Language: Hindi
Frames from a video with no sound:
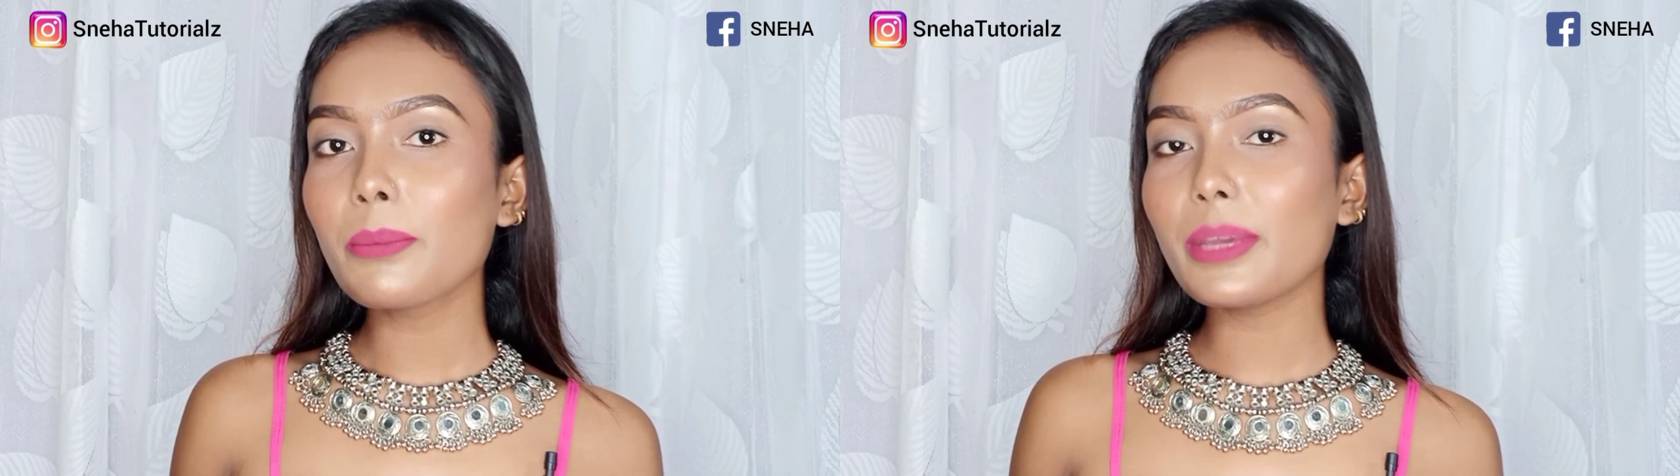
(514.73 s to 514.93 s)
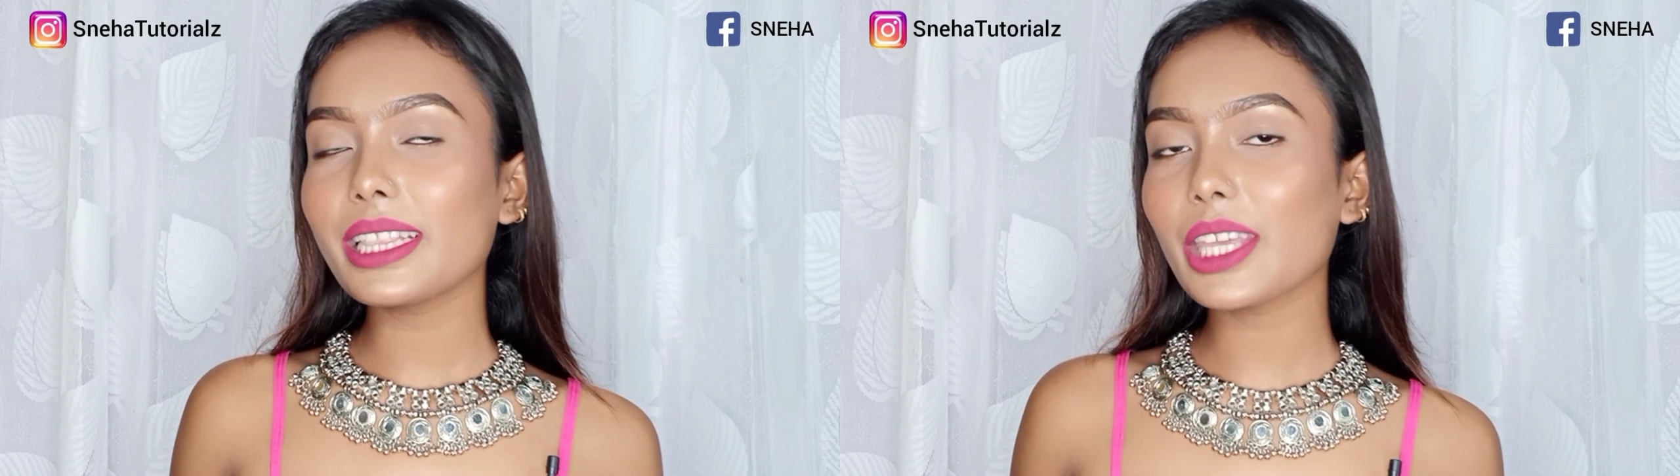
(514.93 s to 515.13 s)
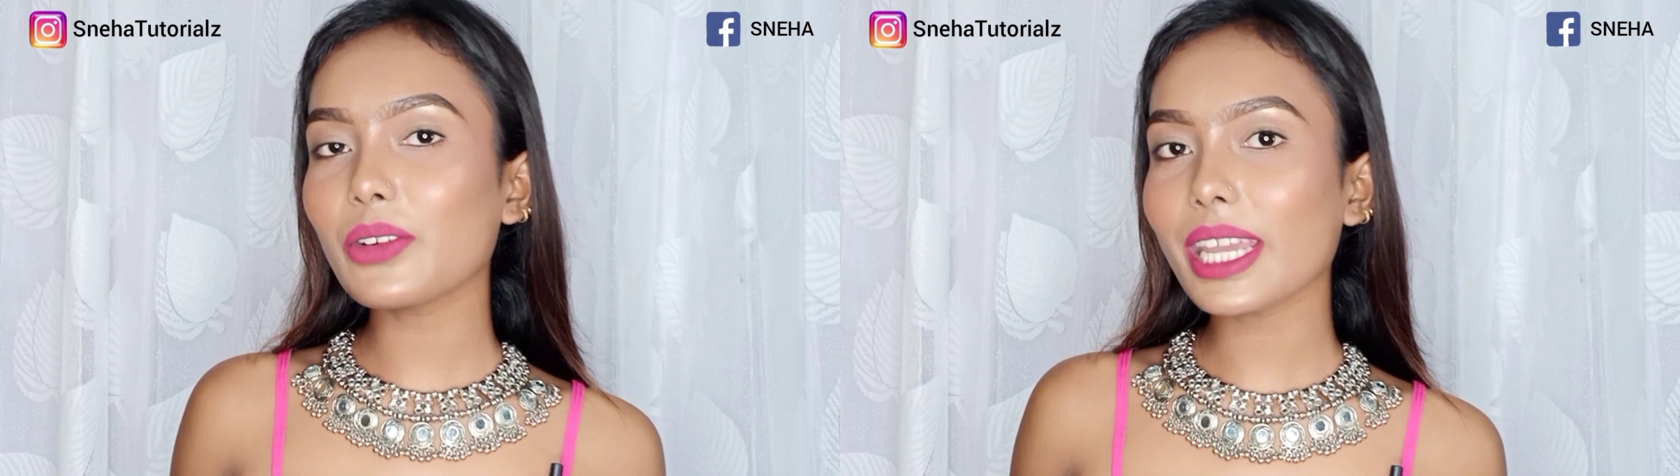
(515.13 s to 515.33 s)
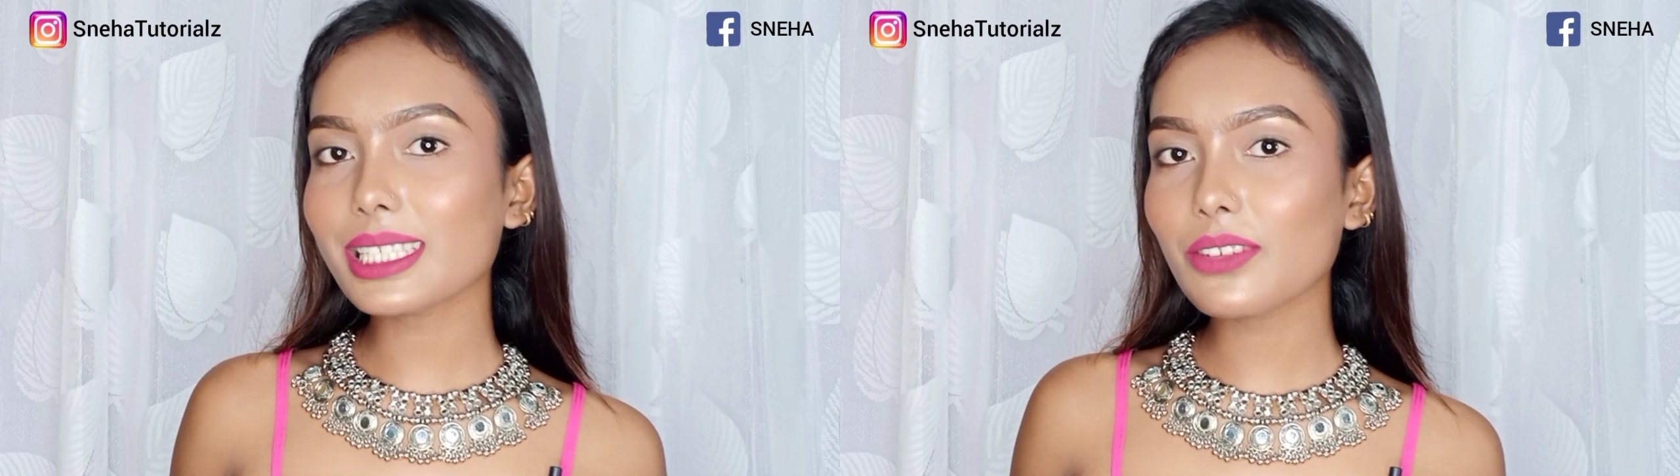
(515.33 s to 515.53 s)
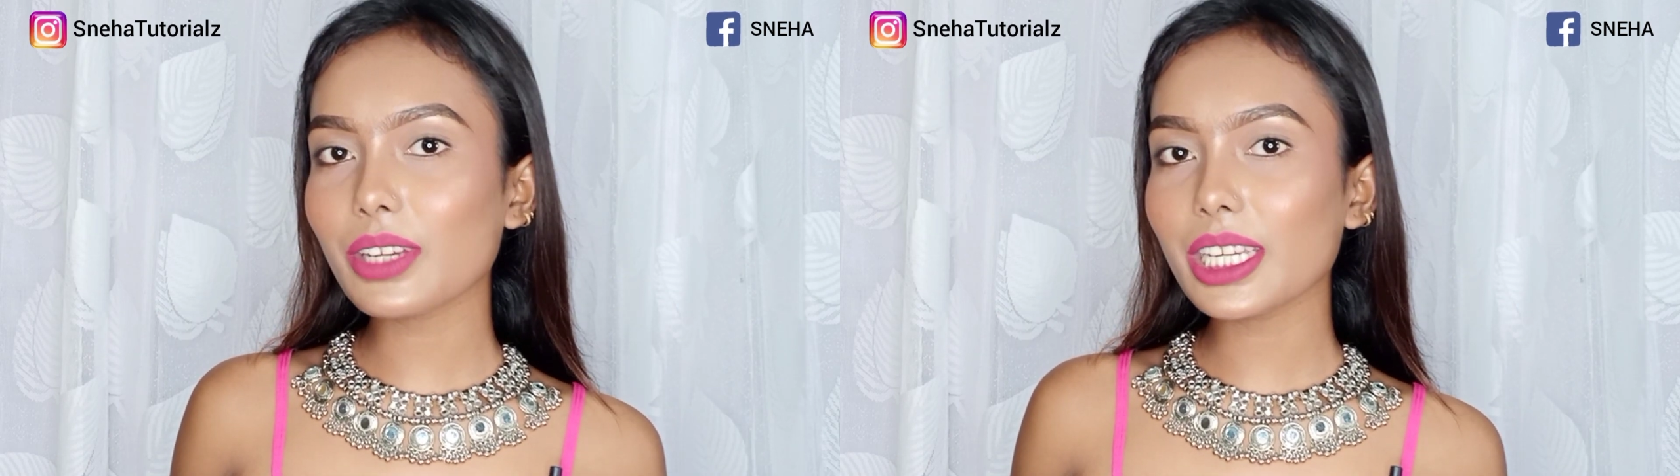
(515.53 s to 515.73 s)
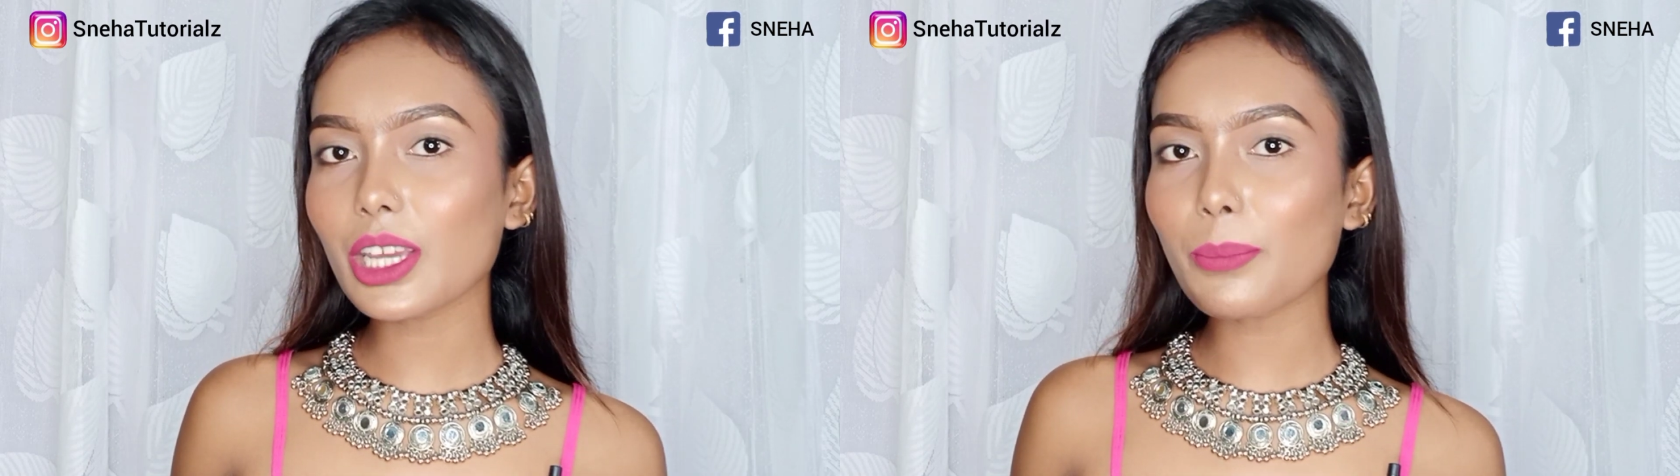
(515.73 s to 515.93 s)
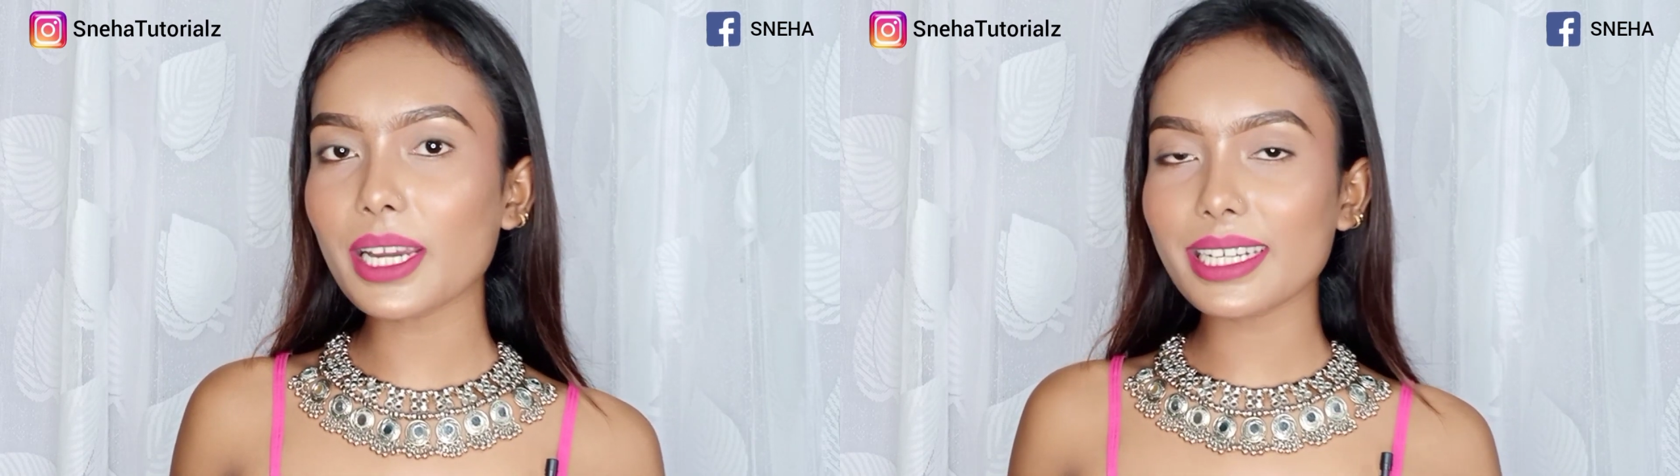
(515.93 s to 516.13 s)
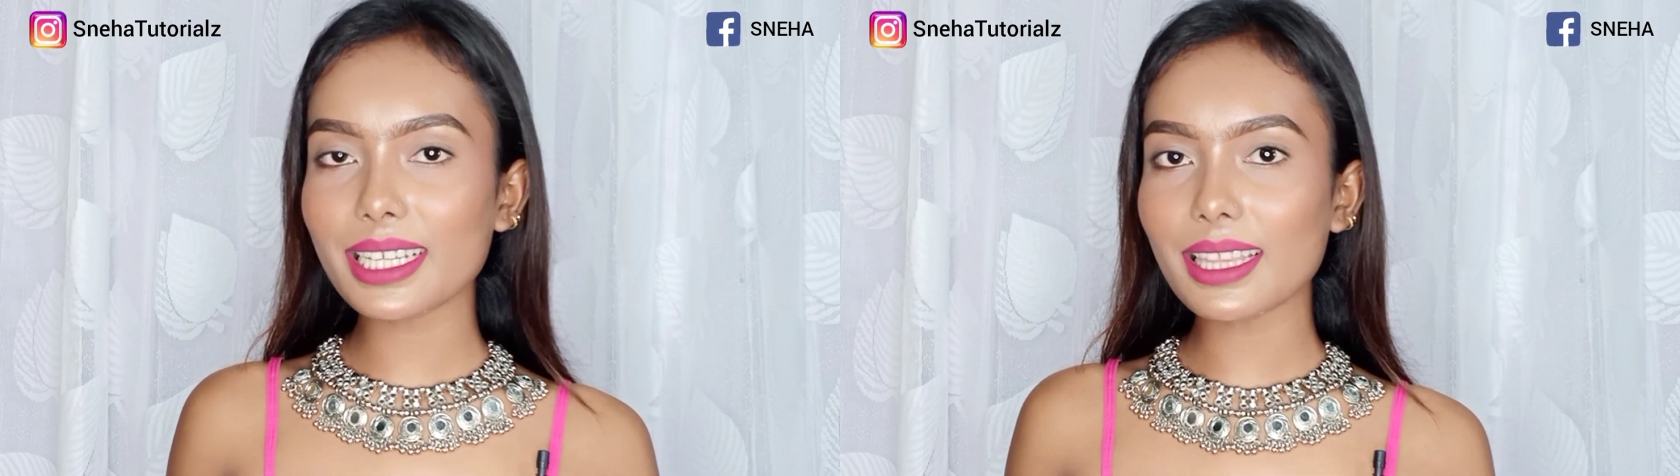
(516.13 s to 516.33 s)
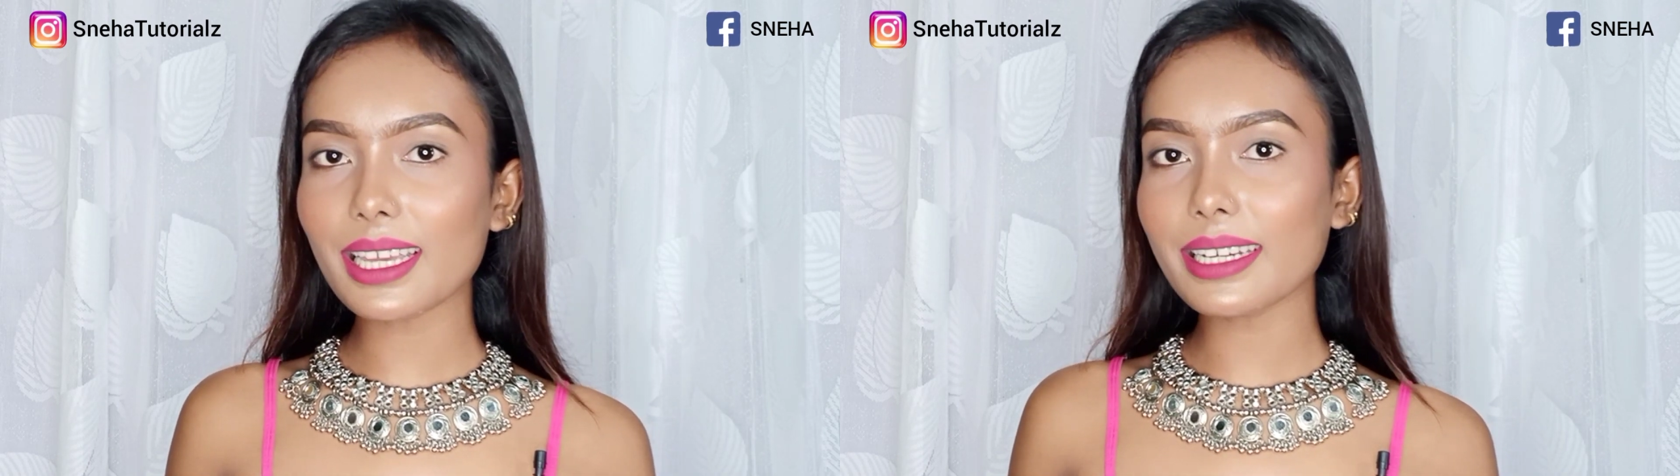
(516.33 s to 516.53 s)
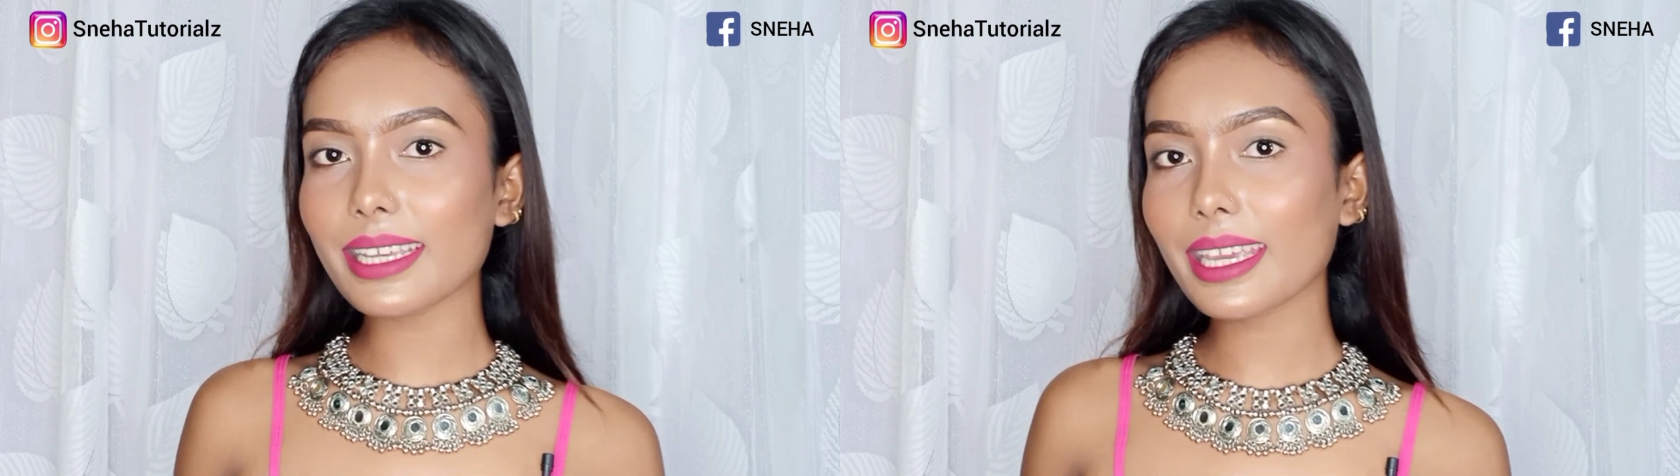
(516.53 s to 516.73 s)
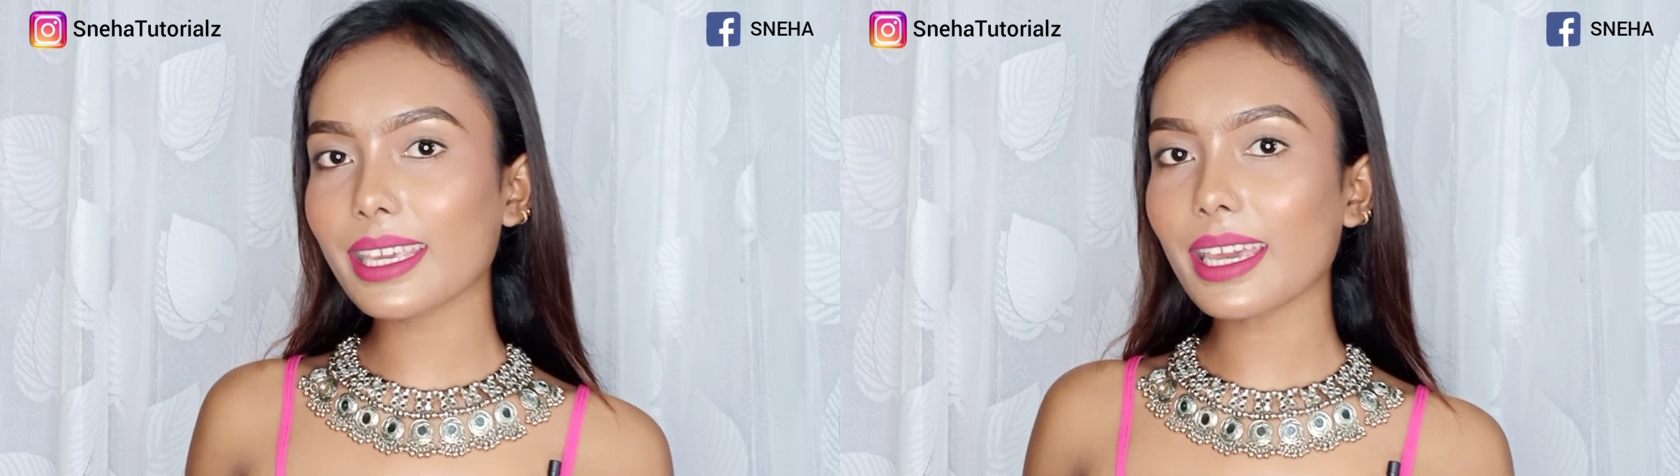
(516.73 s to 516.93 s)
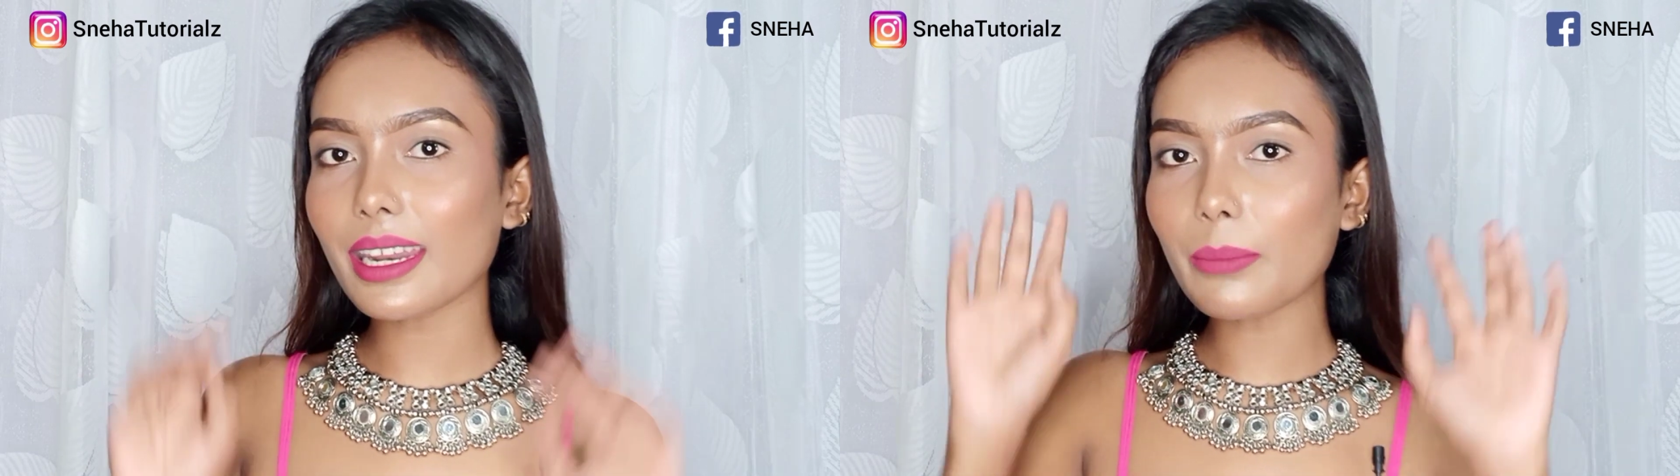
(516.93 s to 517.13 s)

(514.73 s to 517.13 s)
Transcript: मिलती हूँ नेक्स्ट वीडियो पर टिल देन टेक केयर एंड